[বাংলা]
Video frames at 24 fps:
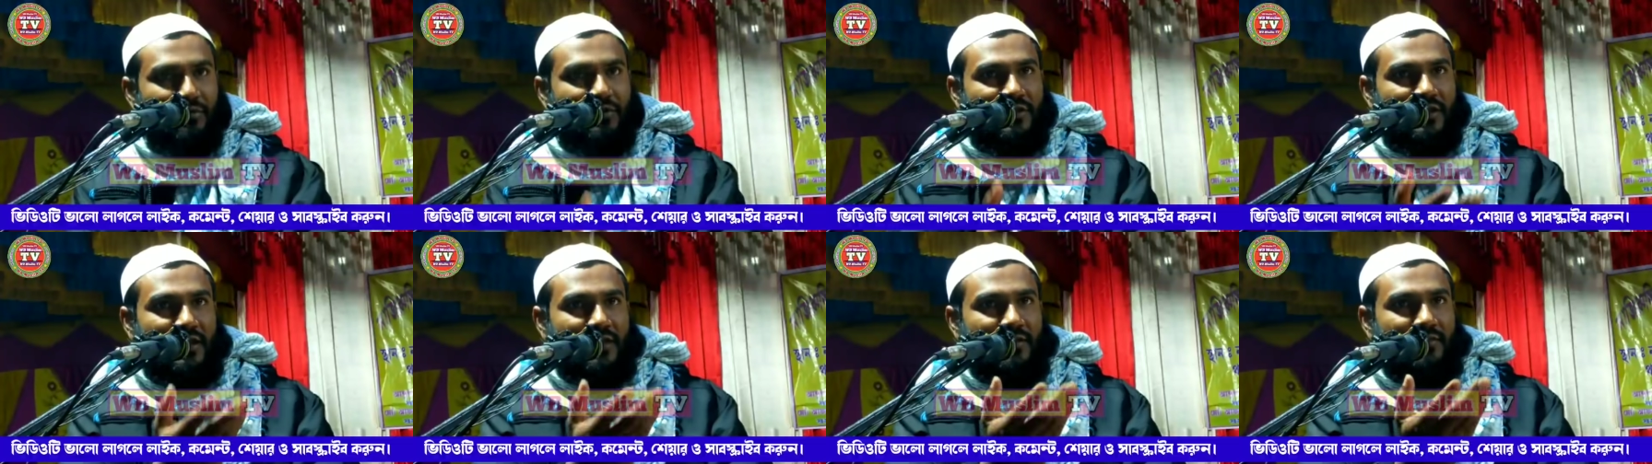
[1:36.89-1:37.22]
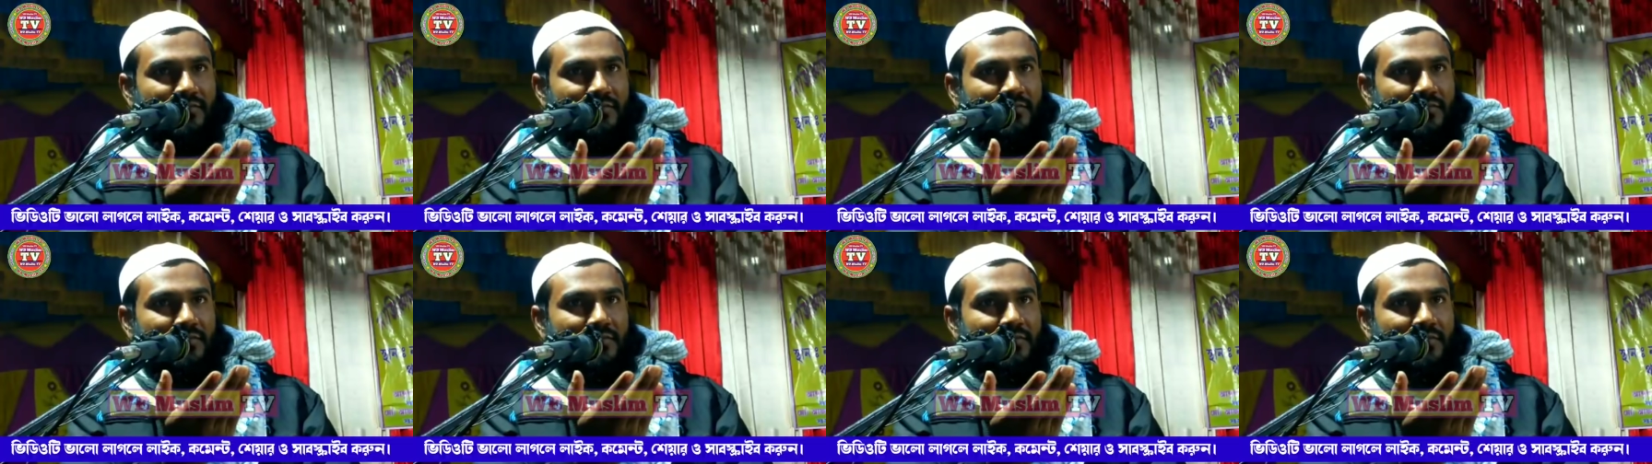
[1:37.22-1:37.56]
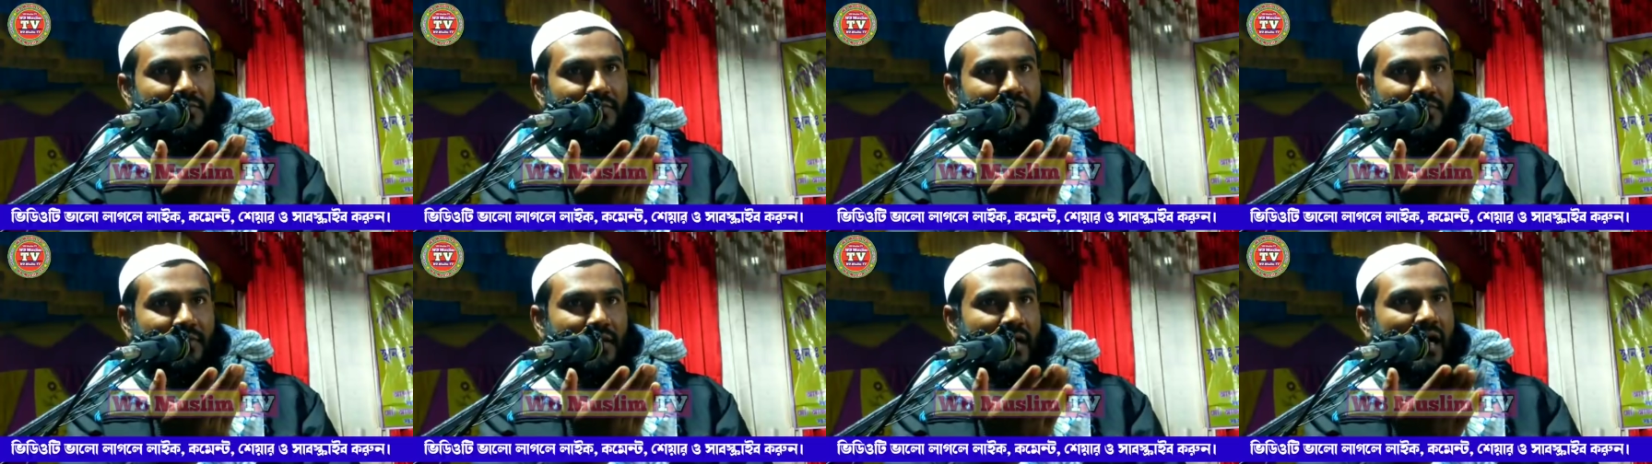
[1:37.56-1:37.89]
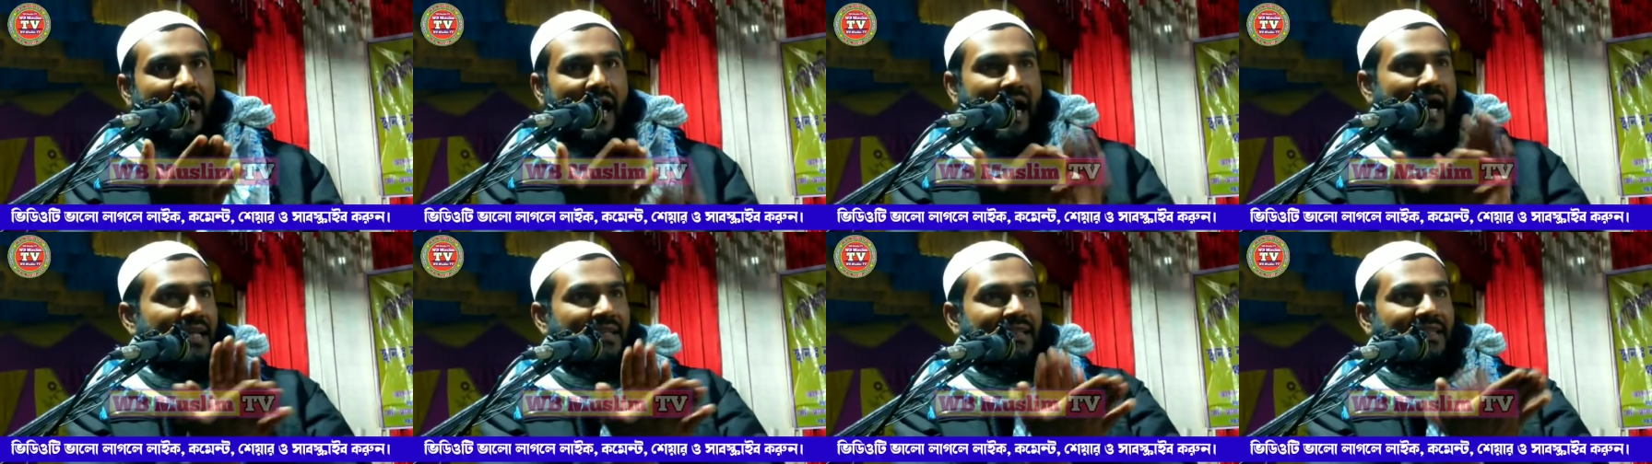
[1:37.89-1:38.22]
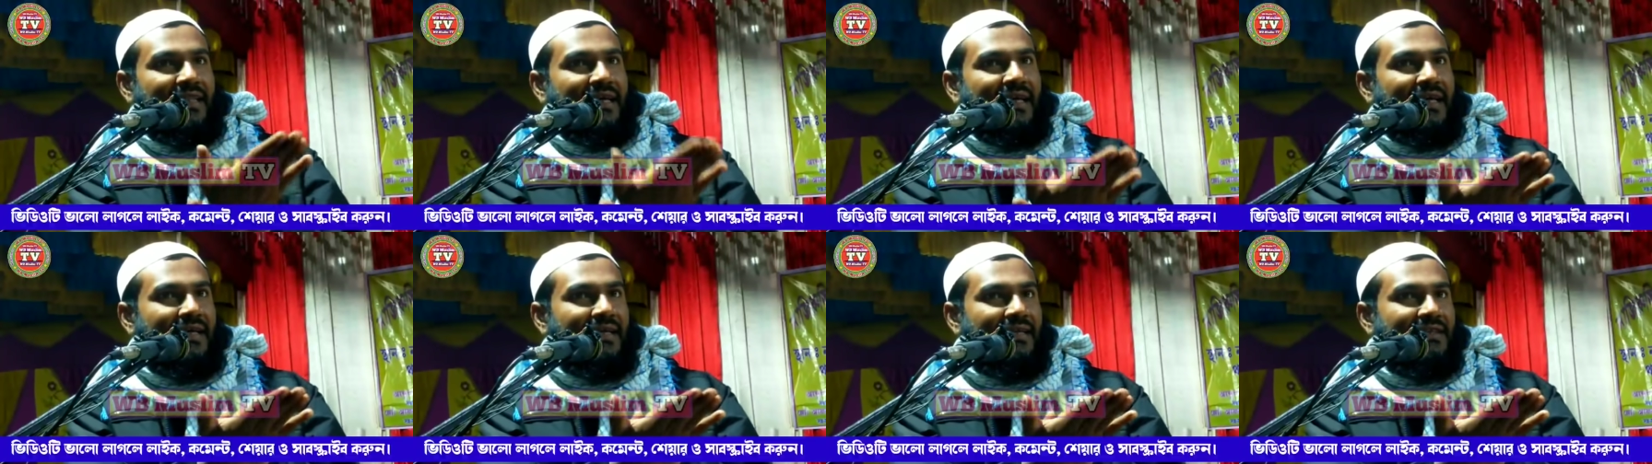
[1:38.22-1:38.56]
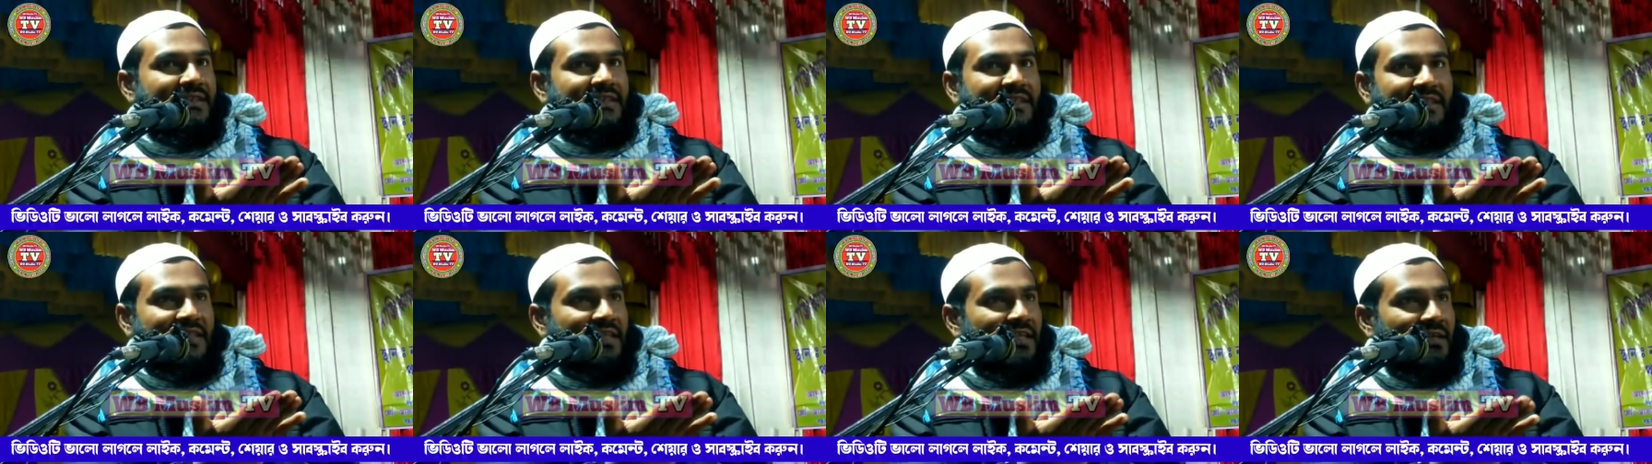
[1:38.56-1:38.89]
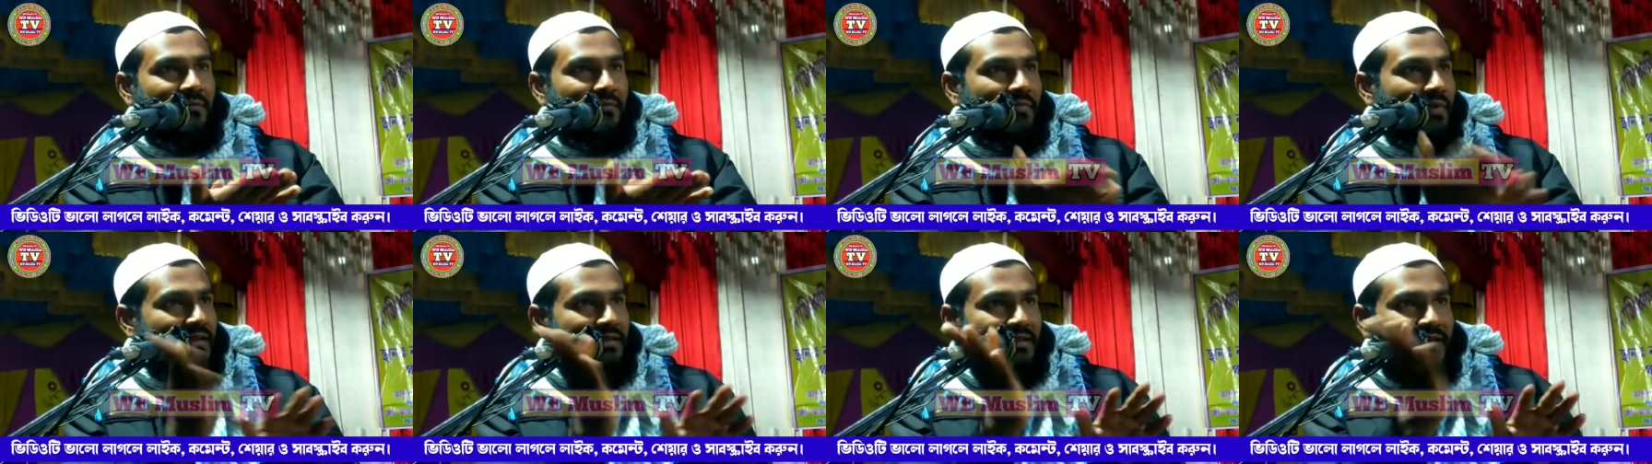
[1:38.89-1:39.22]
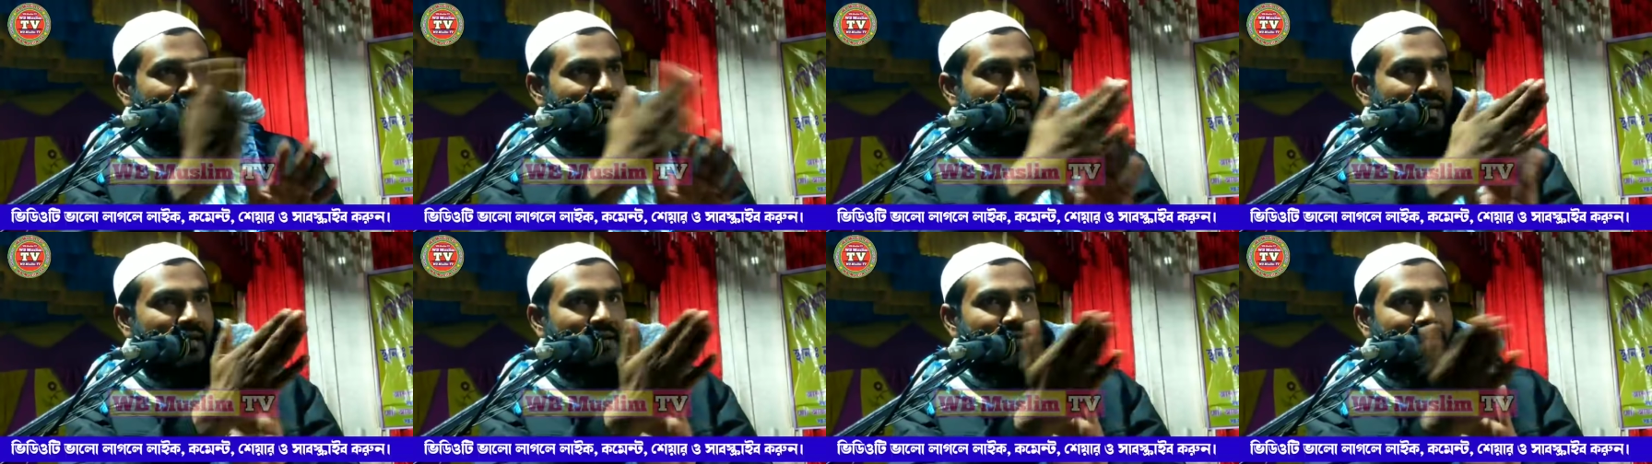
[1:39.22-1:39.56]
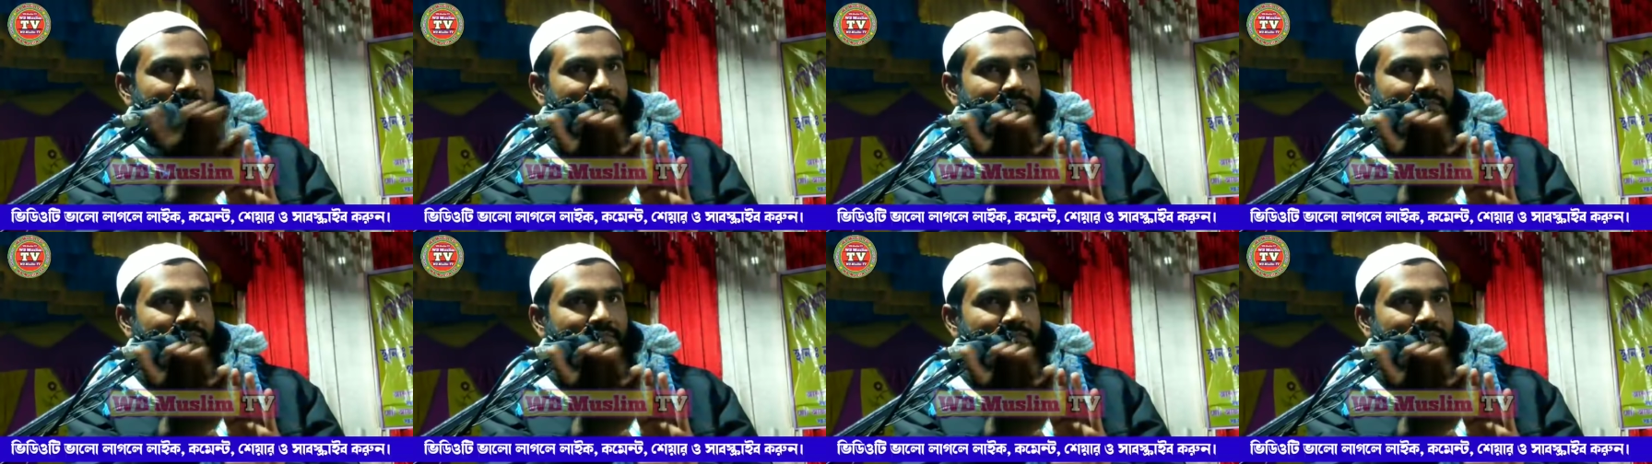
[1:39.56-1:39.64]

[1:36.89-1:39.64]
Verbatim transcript: বোঝেন হাত দেখে চিটিংবাজ যারা